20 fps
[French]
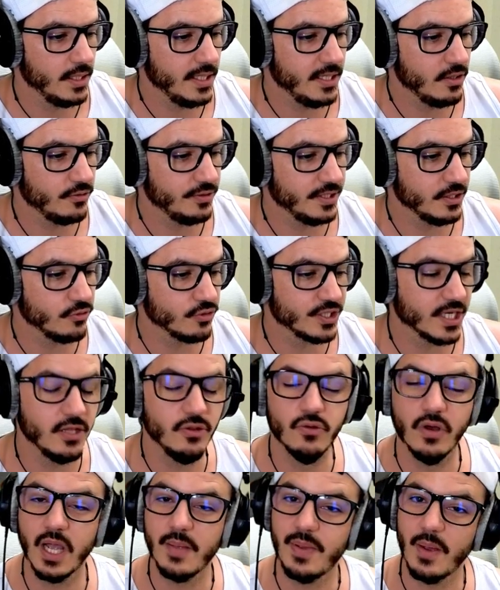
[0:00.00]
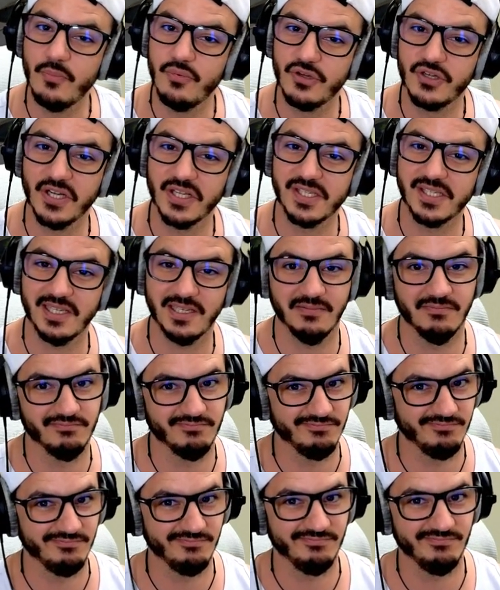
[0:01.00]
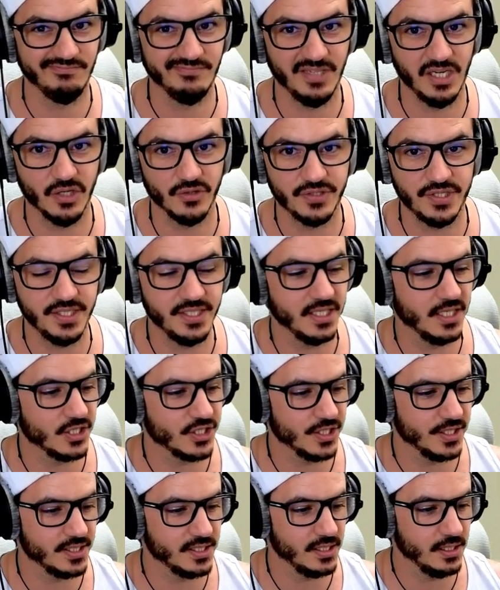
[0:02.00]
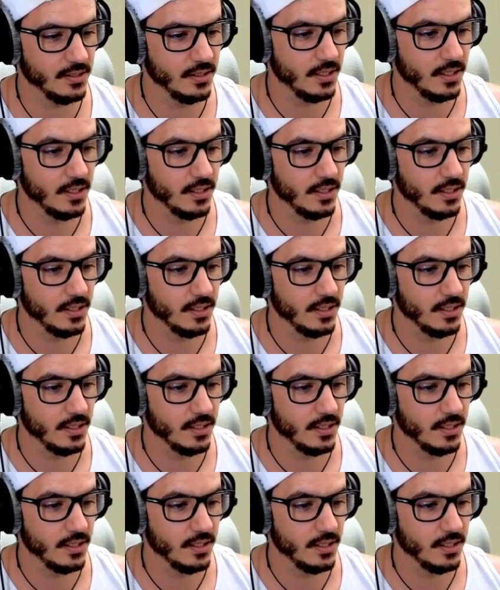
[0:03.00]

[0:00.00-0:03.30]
et le déogène n'auraient pas pu chasser l'entité a chassé.